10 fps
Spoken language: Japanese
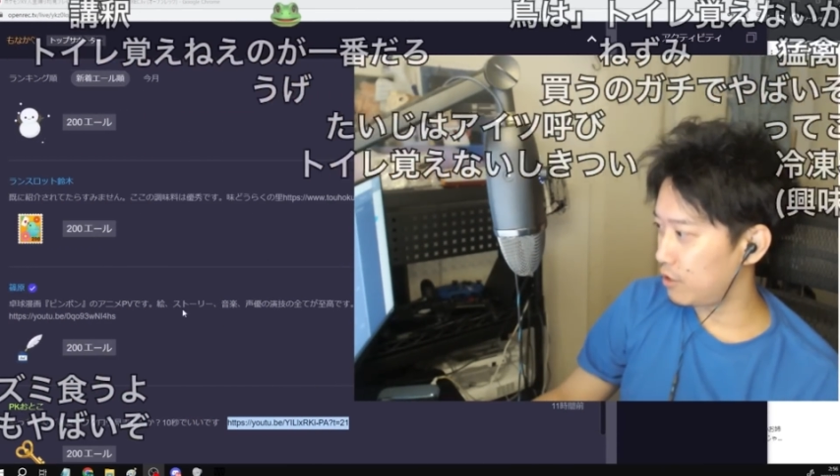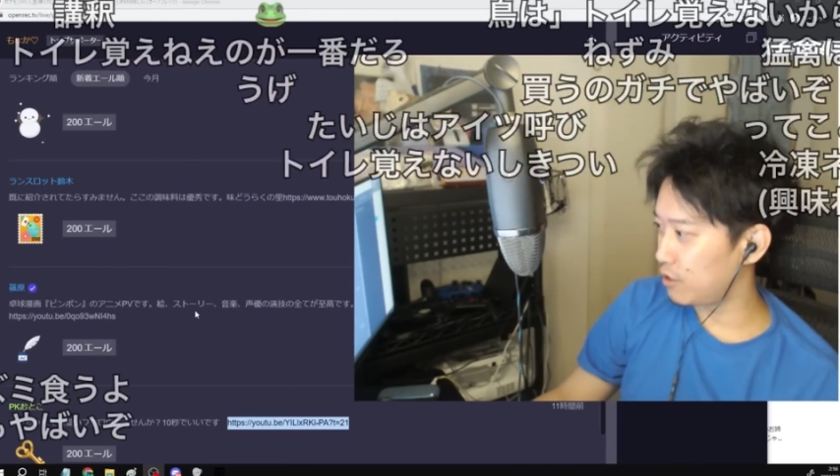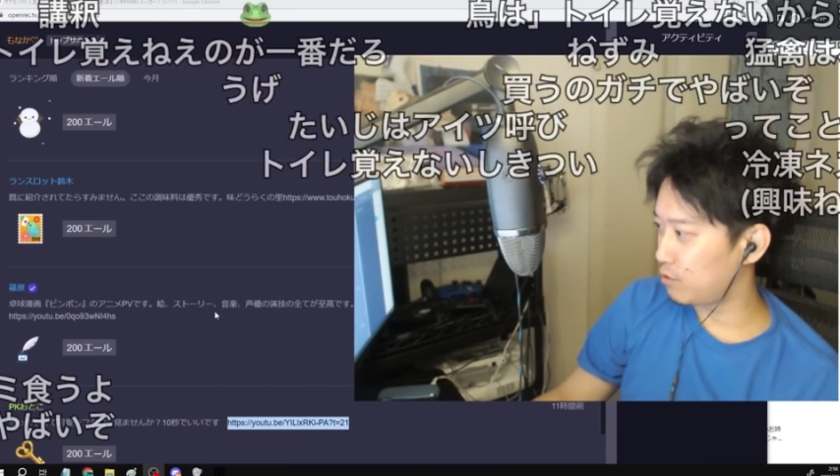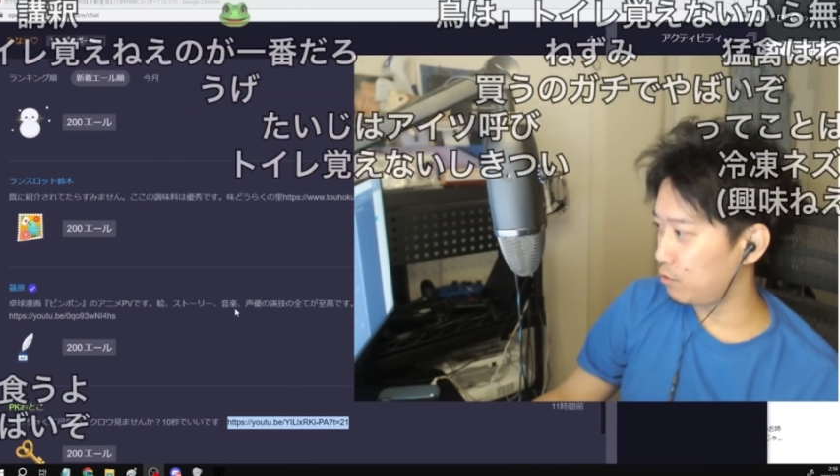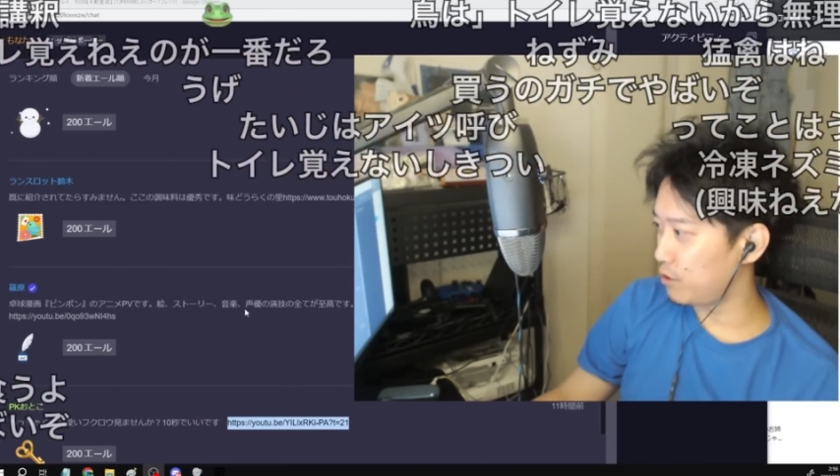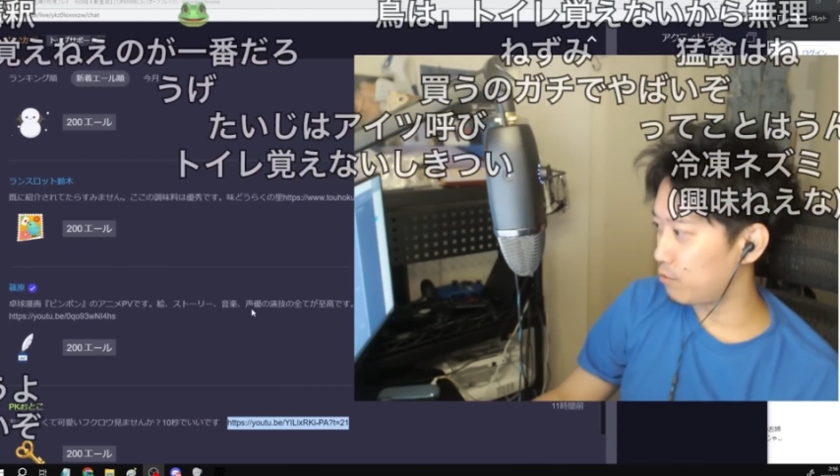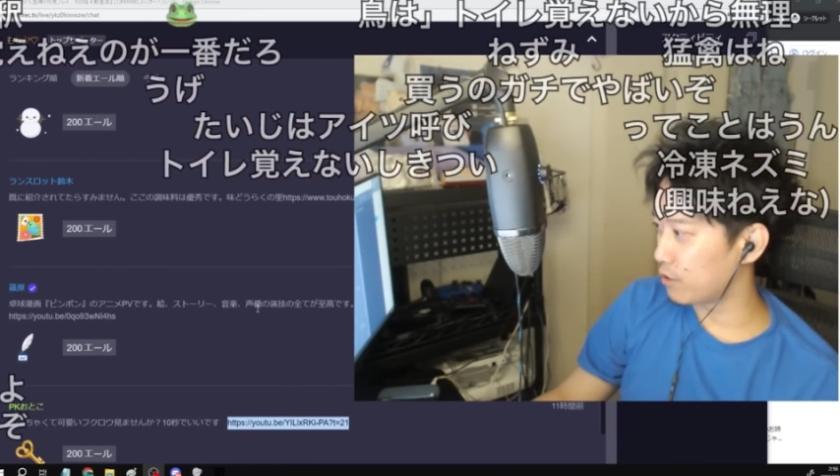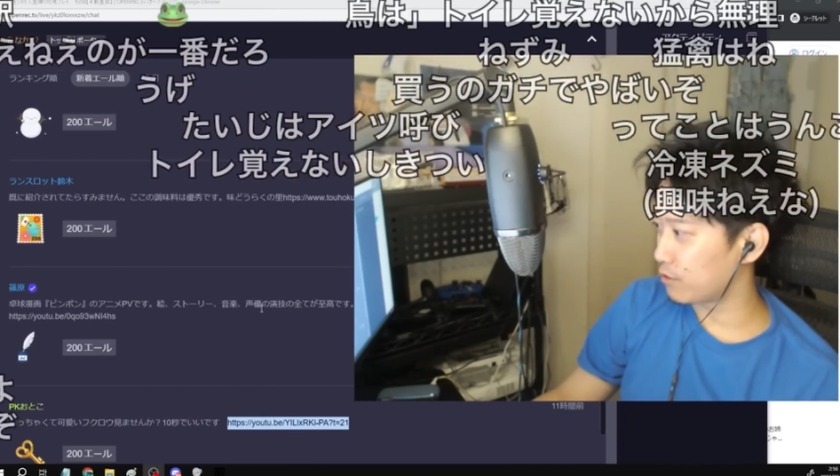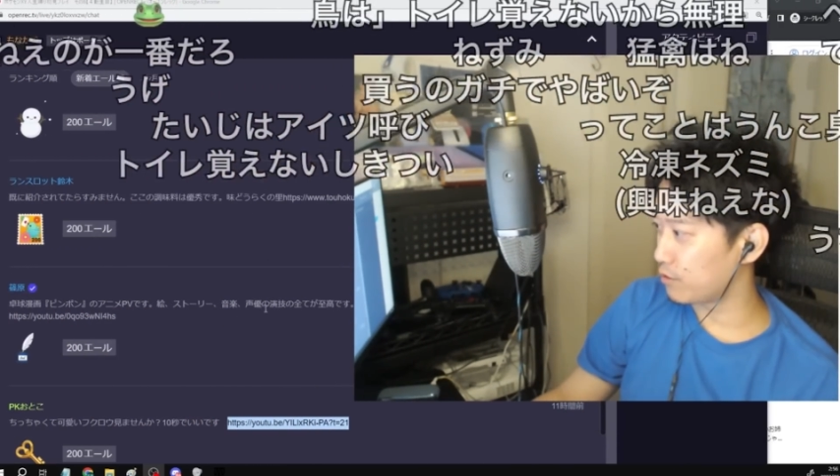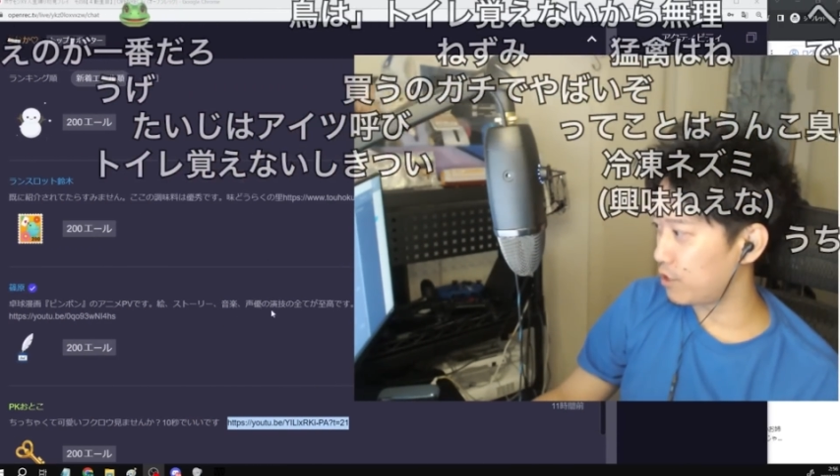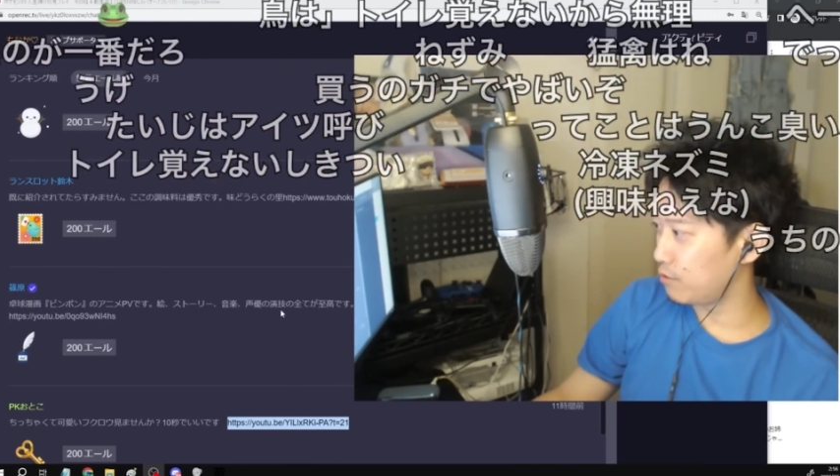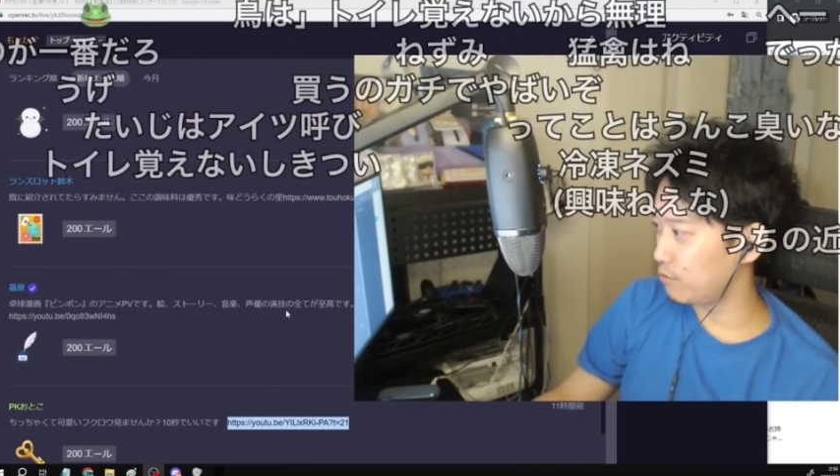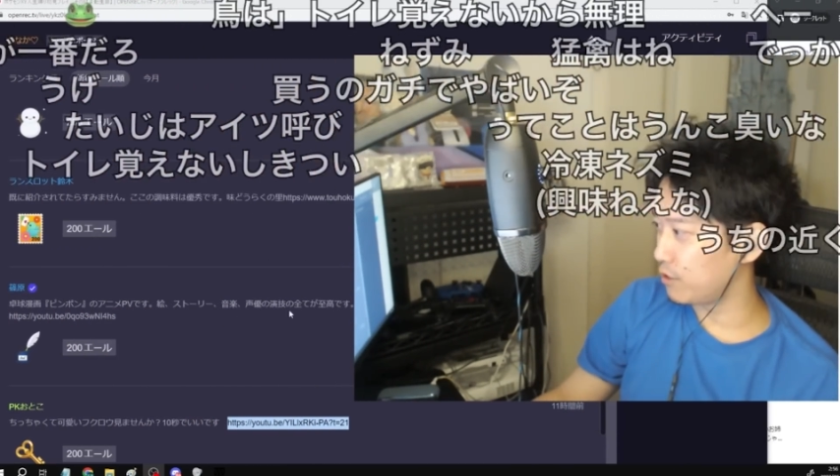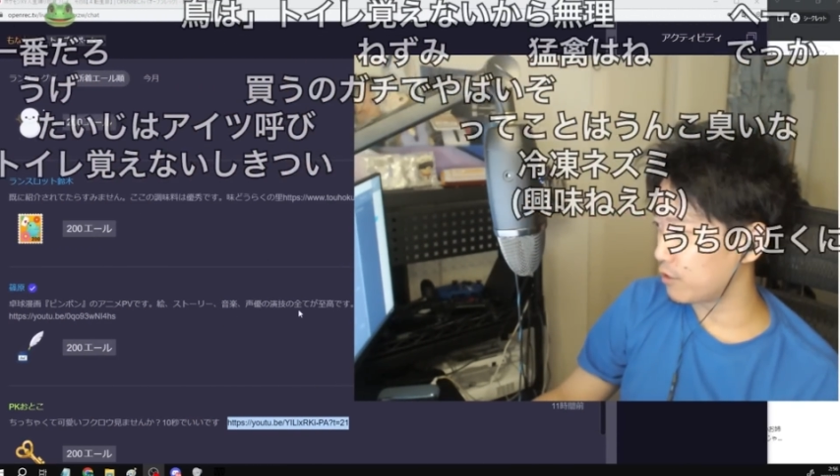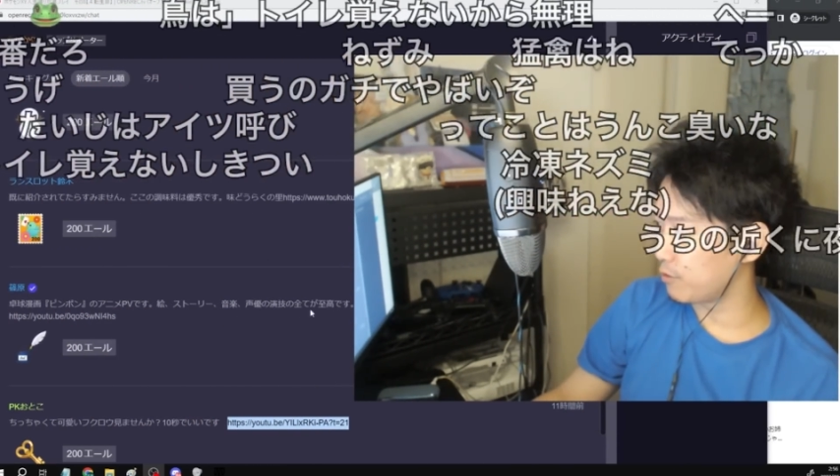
ストーリー、音楽、声優の演技